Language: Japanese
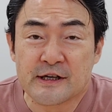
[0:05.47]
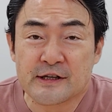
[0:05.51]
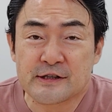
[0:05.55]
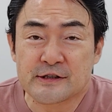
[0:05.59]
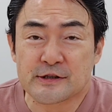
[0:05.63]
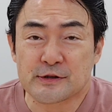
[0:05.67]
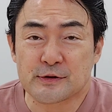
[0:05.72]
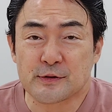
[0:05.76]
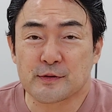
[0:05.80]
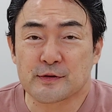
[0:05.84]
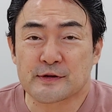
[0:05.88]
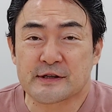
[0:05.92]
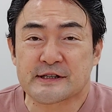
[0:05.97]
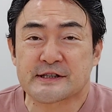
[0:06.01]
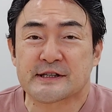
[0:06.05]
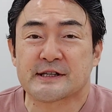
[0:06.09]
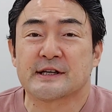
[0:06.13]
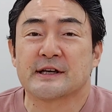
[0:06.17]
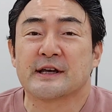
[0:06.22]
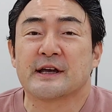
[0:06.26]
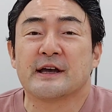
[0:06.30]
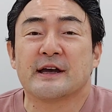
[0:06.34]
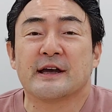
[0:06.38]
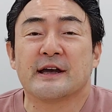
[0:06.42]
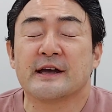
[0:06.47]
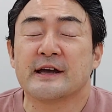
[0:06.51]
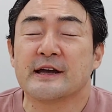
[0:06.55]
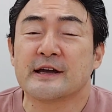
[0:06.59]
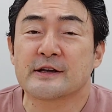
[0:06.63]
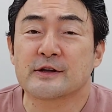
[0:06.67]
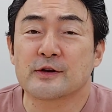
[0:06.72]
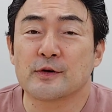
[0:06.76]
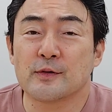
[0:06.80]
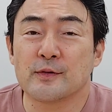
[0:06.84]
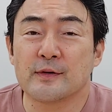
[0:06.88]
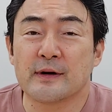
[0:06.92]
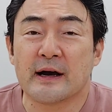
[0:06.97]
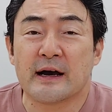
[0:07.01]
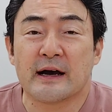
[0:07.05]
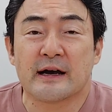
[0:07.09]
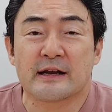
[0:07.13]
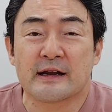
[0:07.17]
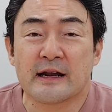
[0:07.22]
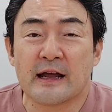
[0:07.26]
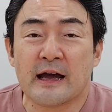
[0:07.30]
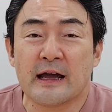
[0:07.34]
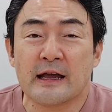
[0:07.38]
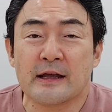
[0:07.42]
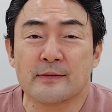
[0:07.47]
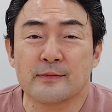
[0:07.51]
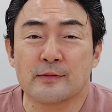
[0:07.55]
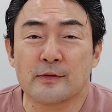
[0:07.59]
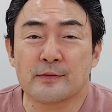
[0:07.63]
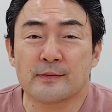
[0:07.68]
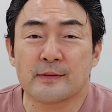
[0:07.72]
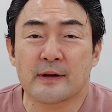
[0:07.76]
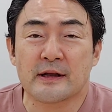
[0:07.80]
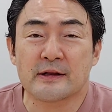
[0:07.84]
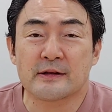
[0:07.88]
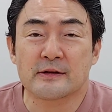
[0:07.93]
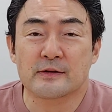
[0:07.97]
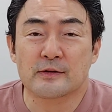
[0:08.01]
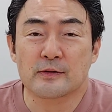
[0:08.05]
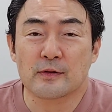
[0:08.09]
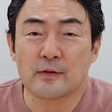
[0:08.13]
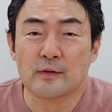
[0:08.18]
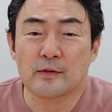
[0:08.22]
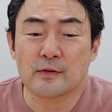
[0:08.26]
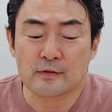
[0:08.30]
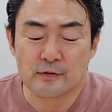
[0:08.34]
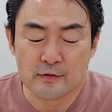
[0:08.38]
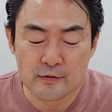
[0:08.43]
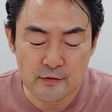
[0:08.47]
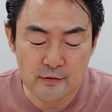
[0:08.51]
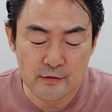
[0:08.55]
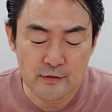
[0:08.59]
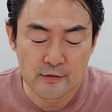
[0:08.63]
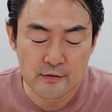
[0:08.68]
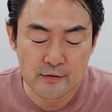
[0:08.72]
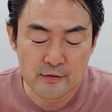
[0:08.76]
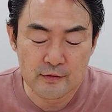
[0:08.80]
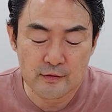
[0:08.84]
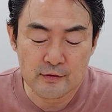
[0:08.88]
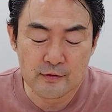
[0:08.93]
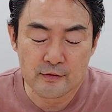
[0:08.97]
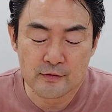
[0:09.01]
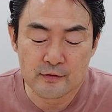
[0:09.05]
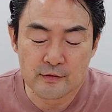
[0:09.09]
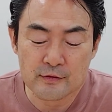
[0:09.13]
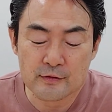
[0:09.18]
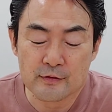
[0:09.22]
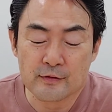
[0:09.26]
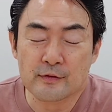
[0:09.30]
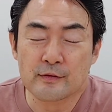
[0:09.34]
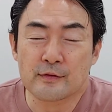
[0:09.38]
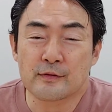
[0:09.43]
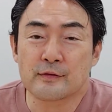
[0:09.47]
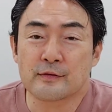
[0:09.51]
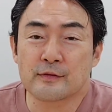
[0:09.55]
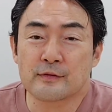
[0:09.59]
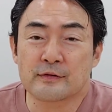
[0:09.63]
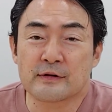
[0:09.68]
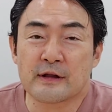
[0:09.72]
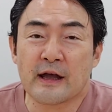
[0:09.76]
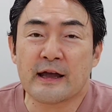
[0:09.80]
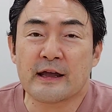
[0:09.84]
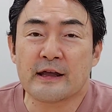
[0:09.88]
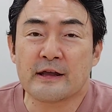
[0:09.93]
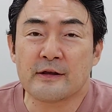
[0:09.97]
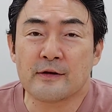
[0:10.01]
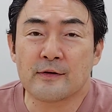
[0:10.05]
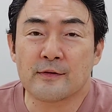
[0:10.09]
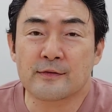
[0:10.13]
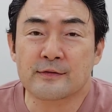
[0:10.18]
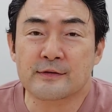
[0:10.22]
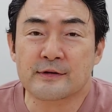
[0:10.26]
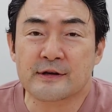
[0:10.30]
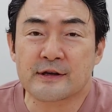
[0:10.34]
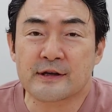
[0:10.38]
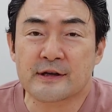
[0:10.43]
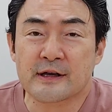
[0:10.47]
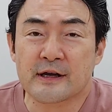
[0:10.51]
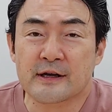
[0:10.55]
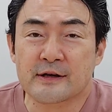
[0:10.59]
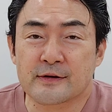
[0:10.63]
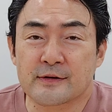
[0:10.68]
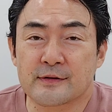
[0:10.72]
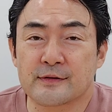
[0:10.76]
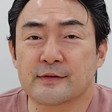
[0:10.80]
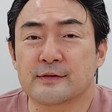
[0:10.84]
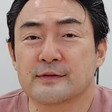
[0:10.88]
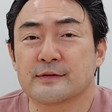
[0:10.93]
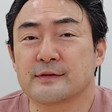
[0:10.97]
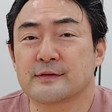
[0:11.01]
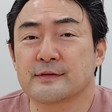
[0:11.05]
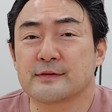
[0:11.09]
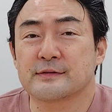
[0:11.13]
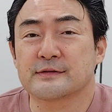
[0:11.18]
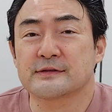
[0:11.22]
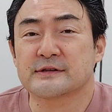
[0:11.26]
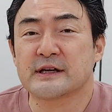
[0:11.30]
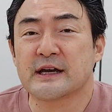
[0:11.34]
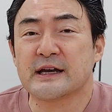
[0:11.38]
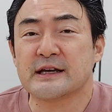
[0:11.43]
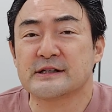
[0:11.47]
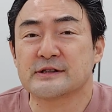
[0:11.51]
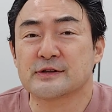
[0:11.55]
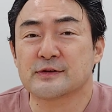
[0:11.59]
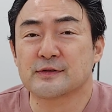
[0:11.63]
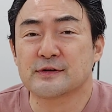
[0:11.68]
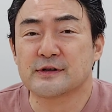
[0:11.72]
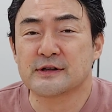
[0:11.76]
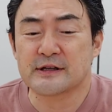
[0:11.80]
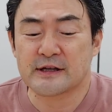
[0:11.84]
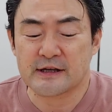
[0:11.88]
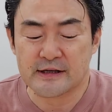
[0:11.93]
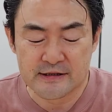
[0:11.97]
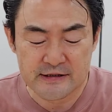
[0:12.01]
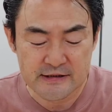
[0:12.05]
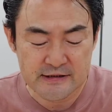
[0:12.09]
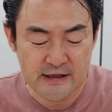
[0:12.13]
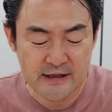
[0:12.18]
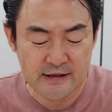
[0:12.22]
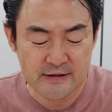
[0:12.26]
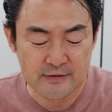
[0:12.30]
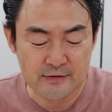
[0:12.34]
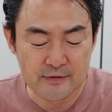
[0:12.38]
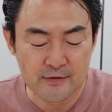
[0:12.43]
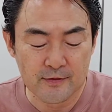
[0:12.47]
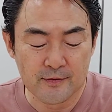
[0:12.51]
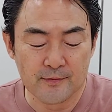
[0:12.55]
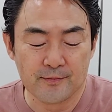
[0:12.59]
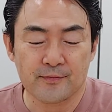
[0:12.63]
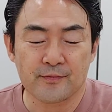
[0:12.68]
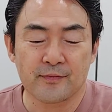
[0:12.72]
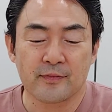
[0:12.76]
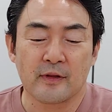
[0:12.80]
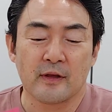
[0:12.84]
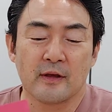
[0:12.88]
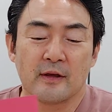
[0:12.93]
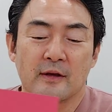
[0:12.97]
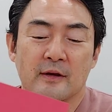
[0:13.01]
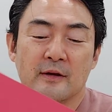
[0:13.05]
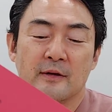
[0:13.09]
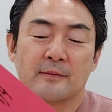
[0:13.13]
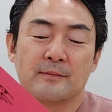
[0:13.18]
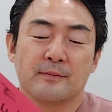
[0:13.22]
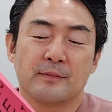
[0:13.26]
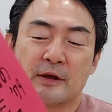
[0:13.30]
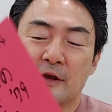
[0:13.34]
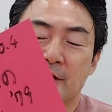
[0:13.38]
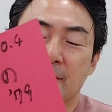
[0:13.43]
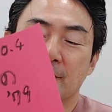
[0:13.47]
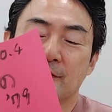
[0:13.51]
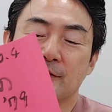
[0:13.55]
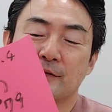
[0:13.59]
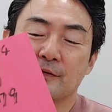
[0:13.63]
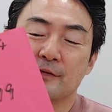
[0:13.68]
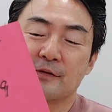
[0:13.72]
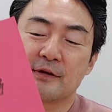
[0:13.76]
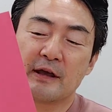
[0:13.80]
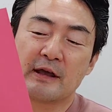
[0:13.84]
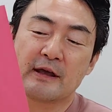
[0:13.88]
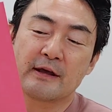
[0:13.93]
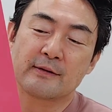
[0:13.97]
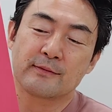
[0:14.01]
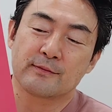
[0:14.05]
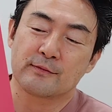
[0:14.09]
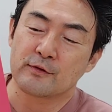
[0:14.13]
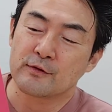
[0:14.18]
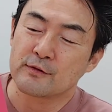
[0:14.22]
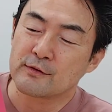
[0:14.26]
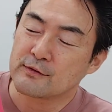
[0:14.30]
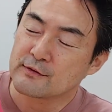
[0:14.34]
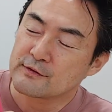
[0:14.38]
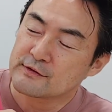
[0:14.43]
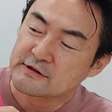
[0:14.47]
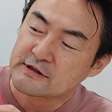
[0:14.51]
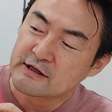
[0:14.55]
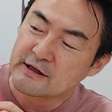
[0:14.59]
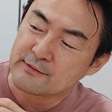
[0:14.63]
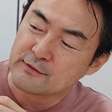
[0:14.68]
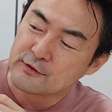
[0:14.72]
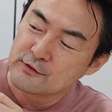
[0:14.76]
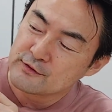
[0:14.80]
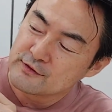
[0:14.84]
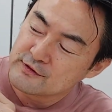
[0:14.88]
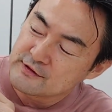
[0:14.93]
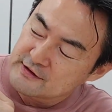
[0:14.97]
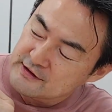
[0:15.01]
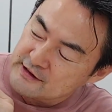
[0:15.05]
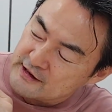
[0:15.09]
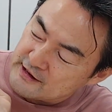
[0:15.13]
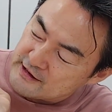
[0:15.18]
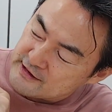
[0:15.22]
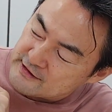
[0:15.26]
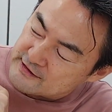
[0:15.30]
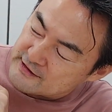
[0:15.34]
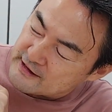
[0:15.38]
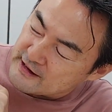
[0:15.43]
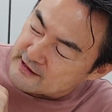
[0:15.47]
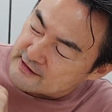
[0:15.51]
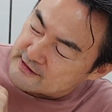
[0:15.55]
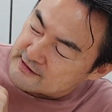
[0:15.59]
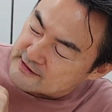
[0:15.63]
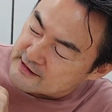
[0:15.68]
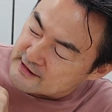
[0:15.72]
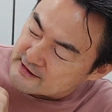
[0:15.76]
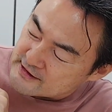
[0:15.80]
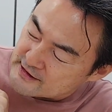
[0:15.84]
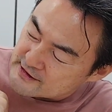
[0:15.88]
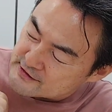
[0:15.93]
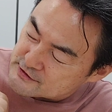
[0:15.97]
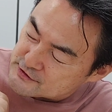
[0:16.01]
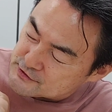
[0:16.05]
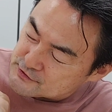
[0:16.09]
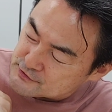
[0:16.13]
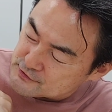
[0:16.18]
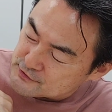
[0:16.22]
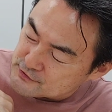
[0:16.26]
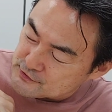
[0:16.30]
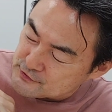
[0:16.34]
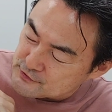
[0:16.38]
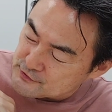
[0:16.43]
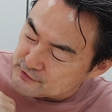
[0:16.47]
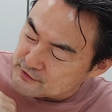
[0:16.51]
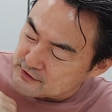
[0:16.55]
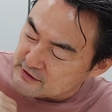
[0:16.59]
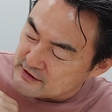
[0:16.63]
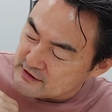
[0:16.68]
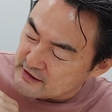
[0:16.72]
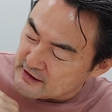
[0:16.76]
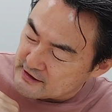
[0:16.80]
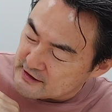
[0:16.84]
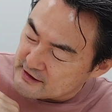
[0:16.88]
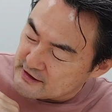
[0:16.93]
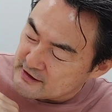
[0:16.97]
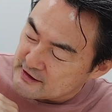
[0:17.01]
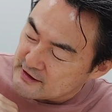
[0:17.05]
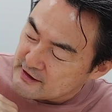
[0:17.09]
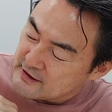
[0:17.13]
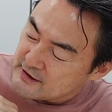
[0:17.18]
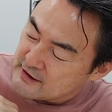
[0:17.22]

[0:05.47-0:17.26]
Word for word: 蓮次郎です、えー、今日はライブ版トーク第4企画西城秀樹さんのビッグゲーム7979秀樹